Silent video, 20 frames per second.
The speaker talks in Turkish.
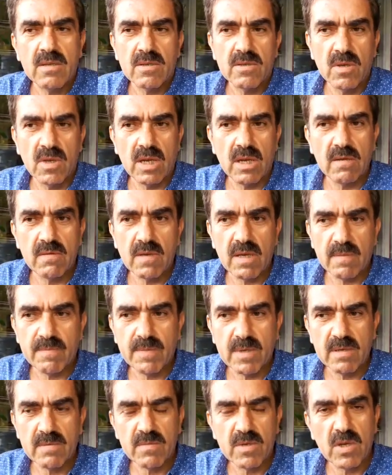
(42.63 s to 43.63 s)
görev
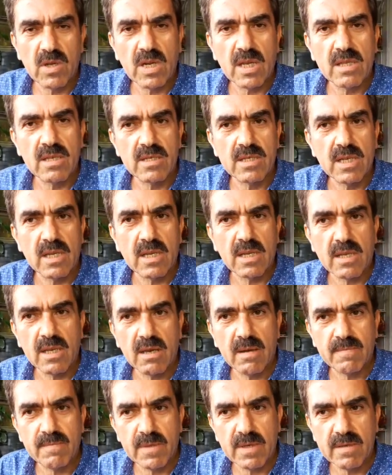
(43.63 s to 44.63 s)
yaptım, yöneticilik
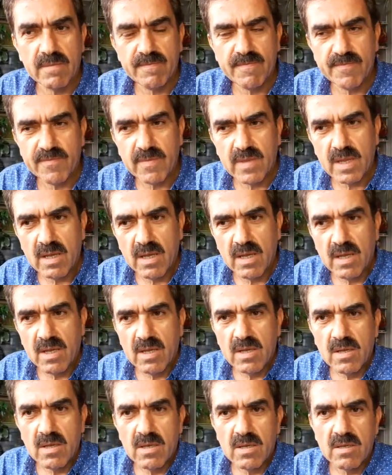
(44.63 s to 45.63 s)
yaptım.
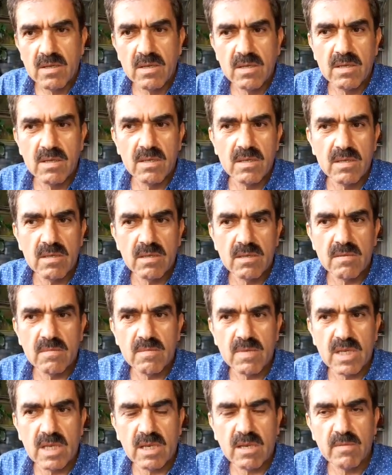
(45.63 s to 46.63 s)
Ee,
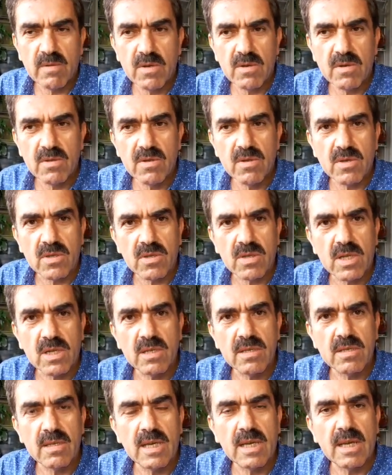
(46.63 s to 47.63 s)
2014
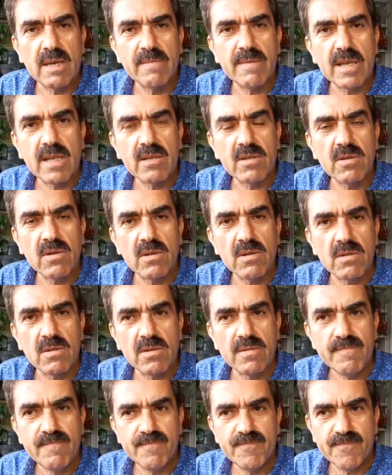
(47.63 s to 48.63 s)
yılında emekli
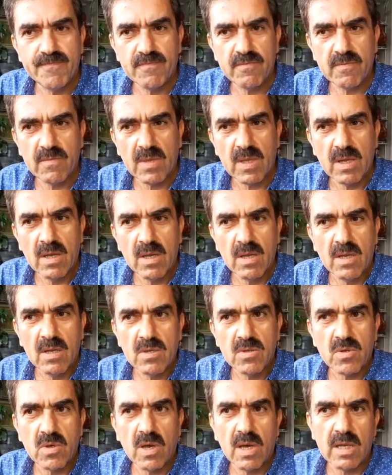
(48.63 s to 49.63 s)
oldum.
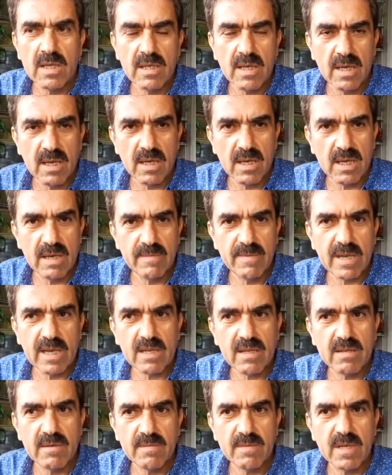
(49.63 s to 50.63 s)
Şu anda
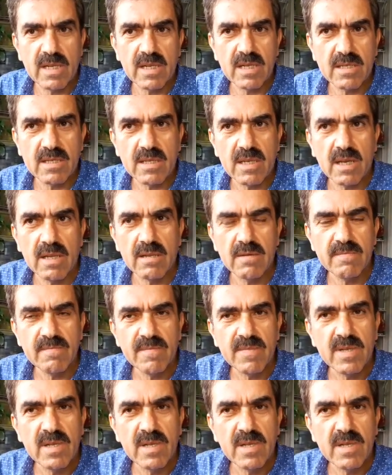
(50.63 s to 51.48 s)
emekli bir insanım.